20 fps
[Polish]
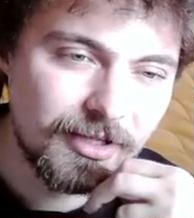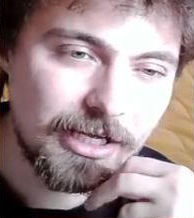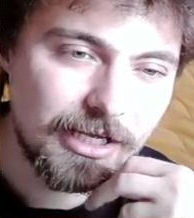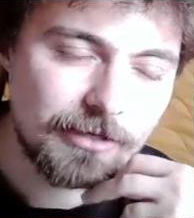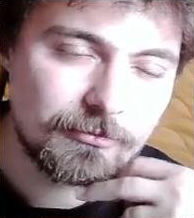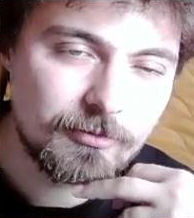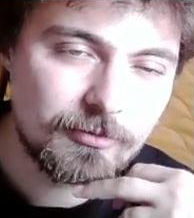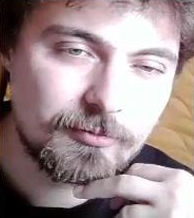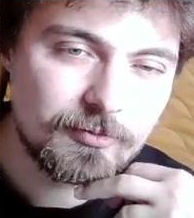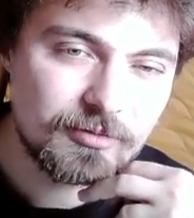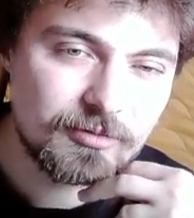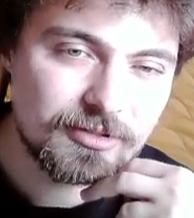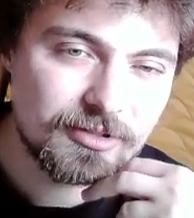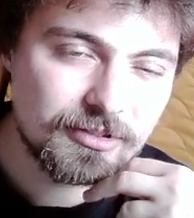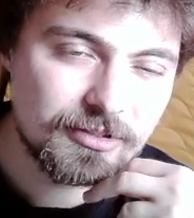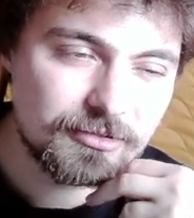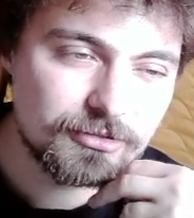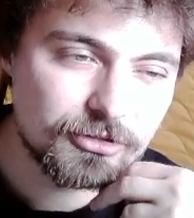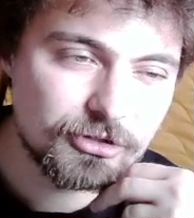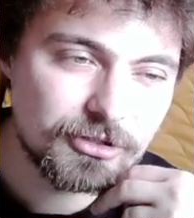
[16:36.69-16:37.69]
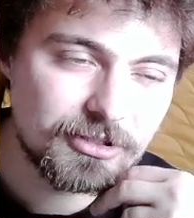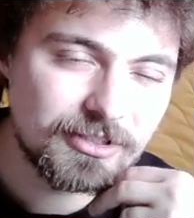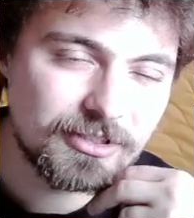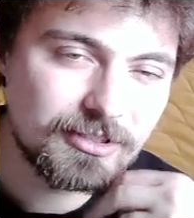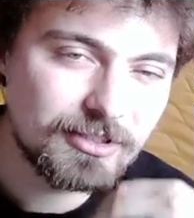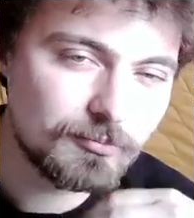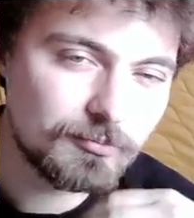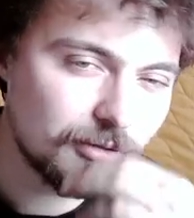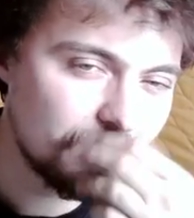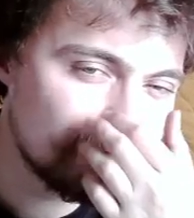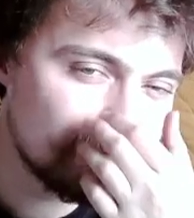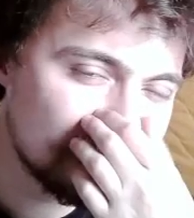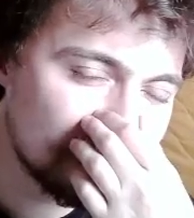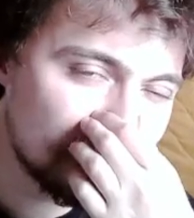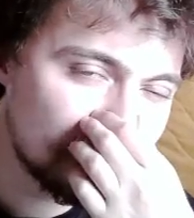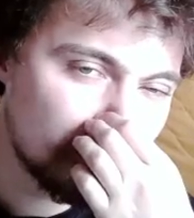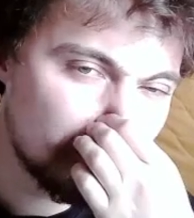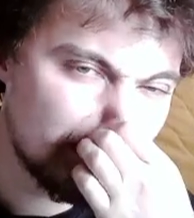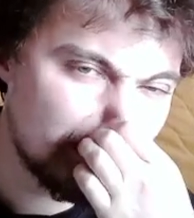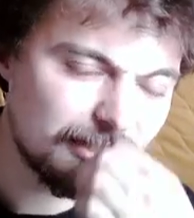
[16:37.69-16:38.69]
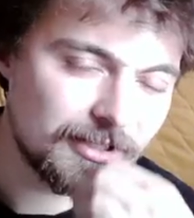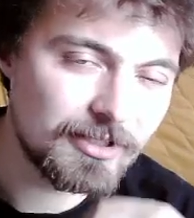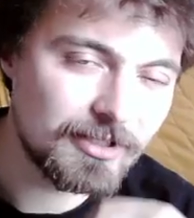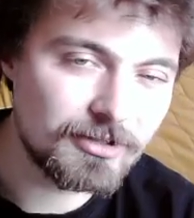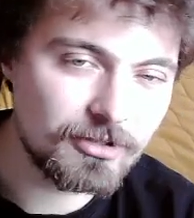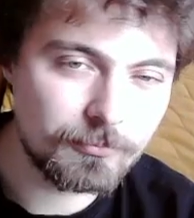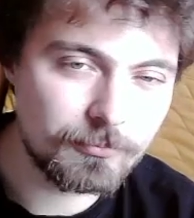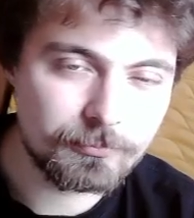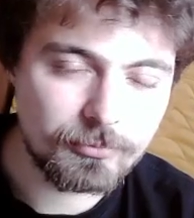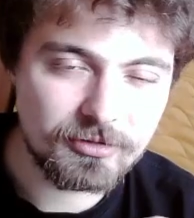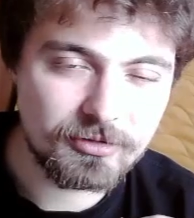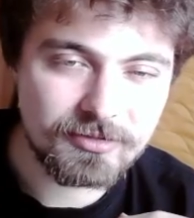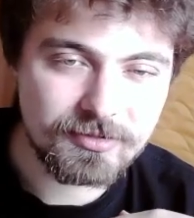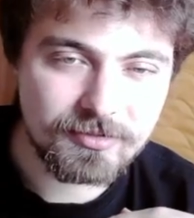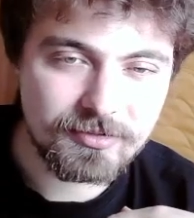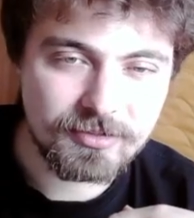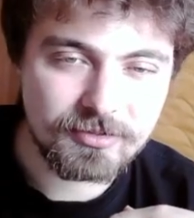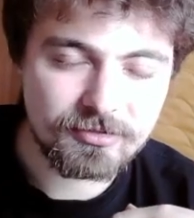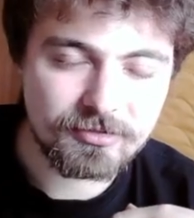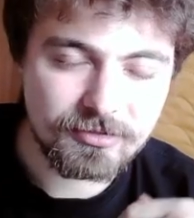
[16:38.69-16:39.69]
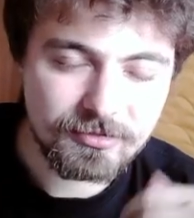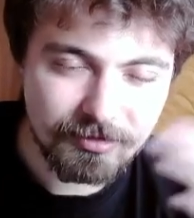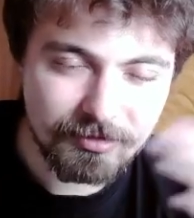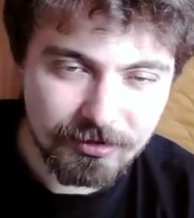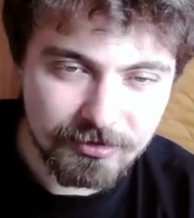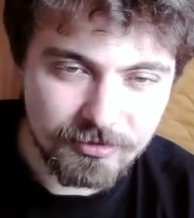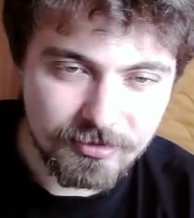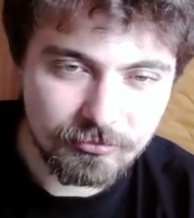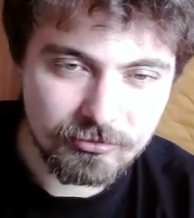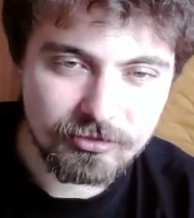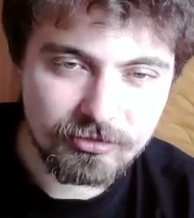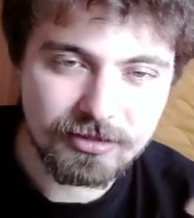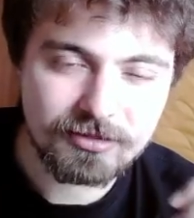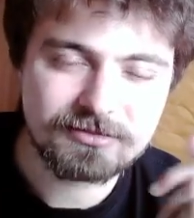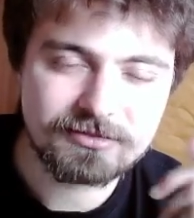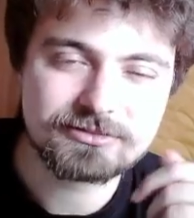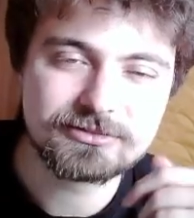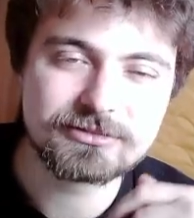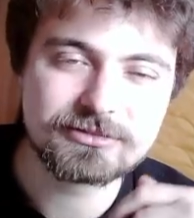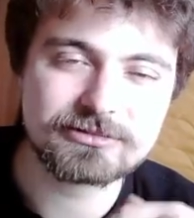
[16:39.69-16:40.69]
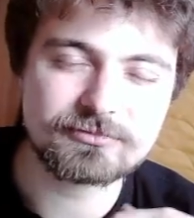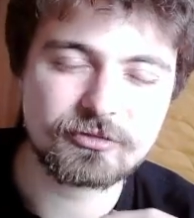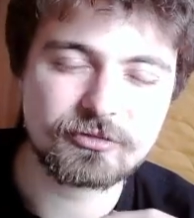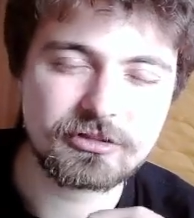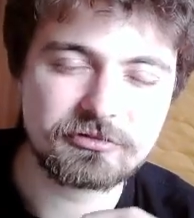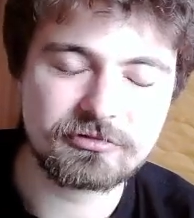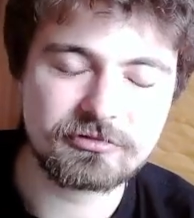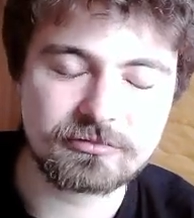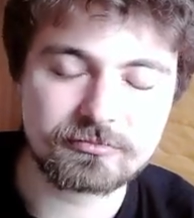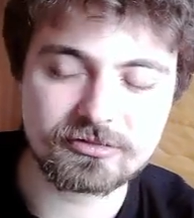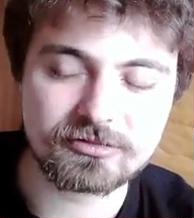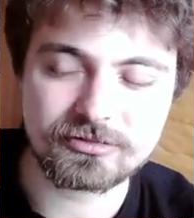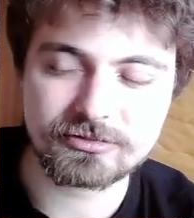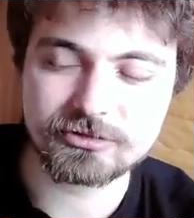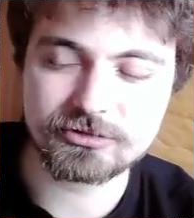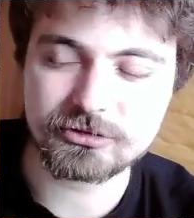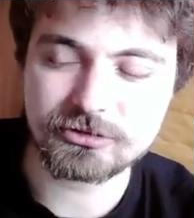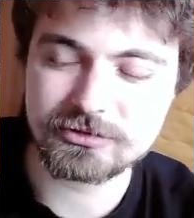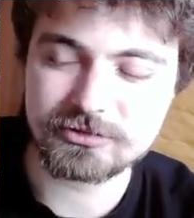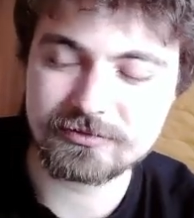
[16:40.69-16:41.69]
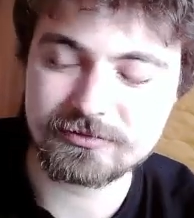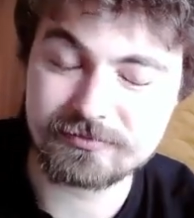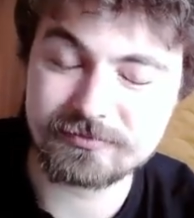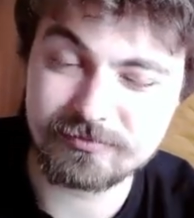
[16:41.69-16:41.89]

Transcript: A mimo tego, że Chiny mają taką, a nie inną politykę, to i tak tam lokalizują swoje firmy, chociaż y,